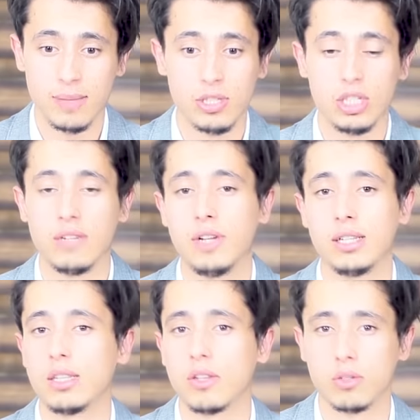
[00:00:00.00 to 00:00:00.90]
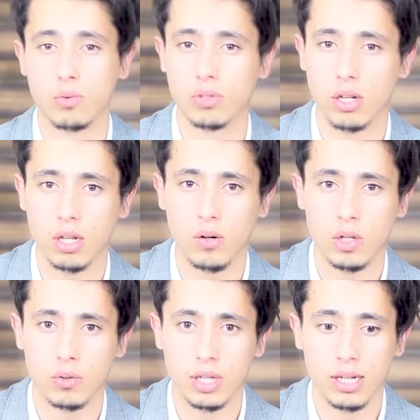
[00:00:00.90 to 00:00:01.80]
كما جاء في حديث الرسول صلى الله
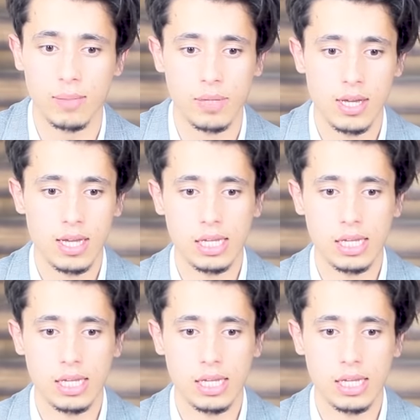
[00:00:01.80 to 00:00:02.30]
عليه وسلم